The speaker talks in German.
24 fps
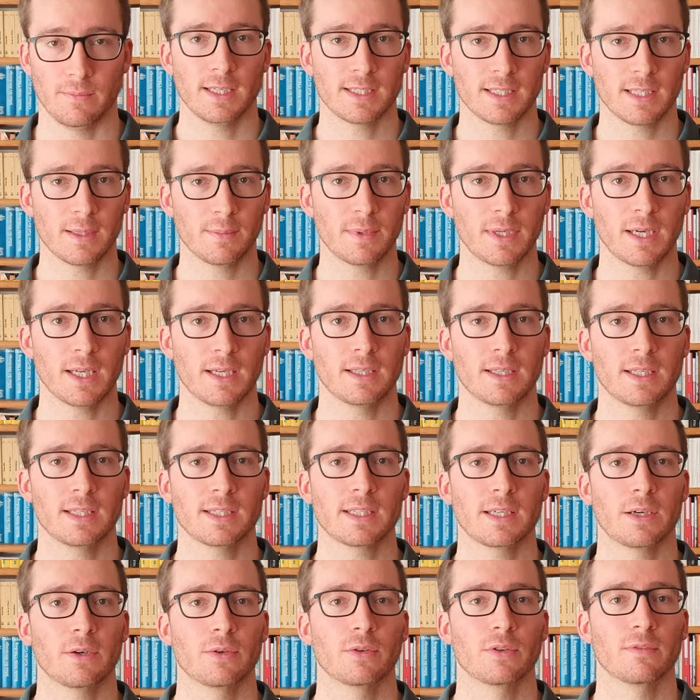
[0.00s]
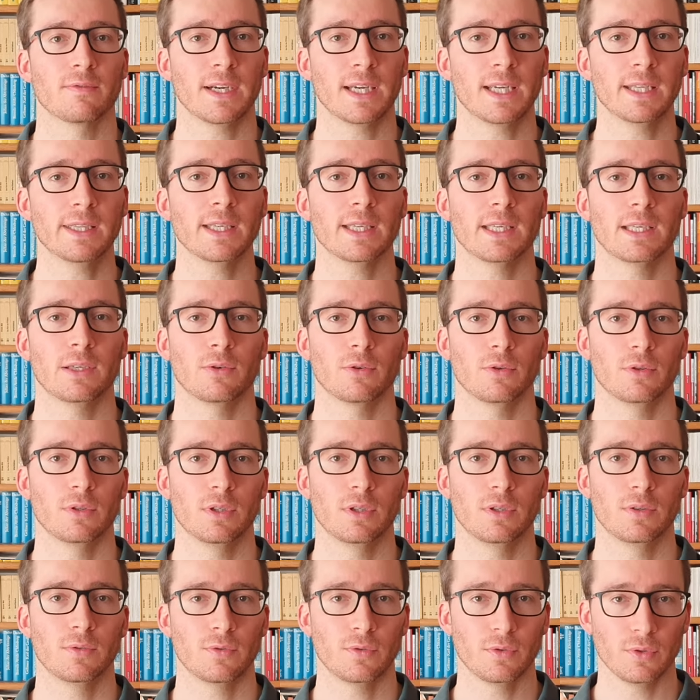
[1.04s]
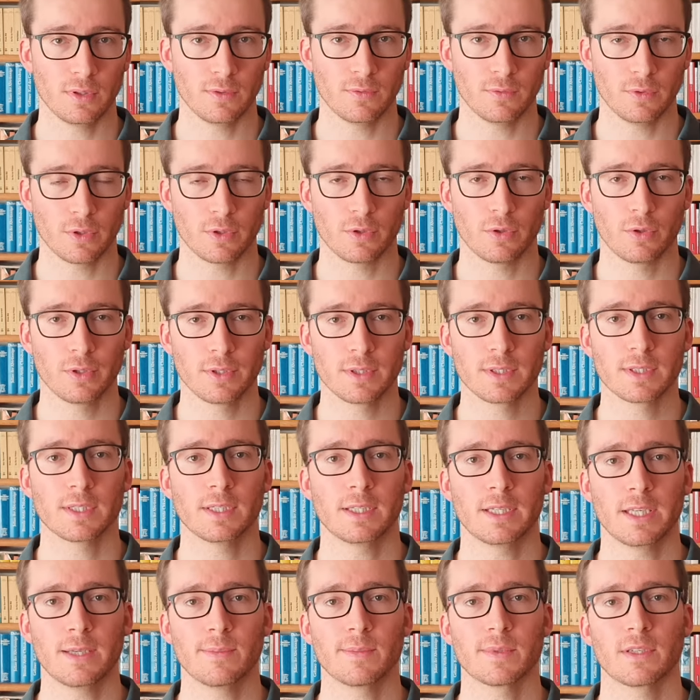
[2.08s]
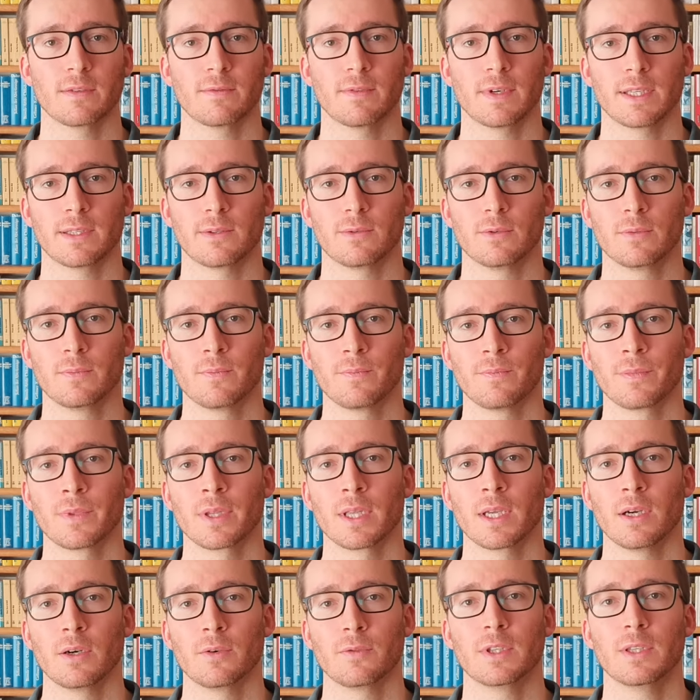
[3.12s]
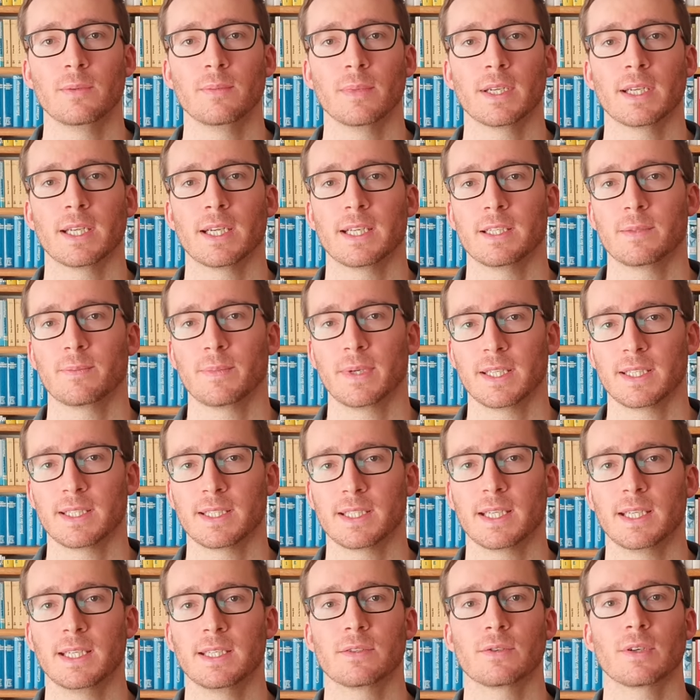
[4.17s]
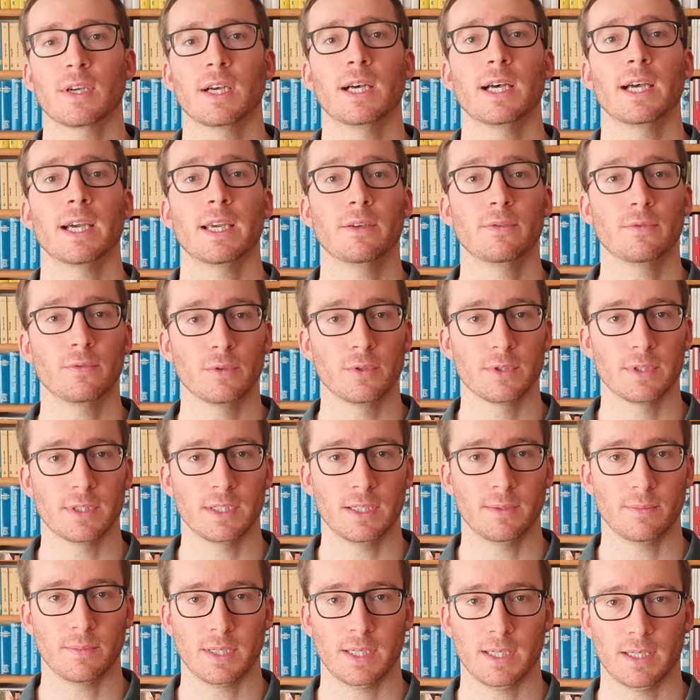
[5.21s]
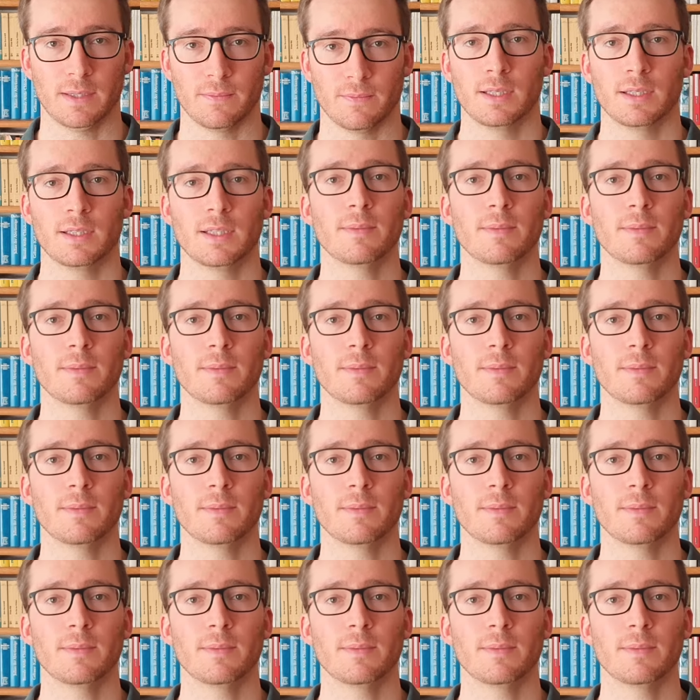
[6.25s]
Es gibt allerdings auch noch weitere Gründe für die verkürzte Lebenserwartung, auf die man als Patient sogar Einfluss nehmen kann.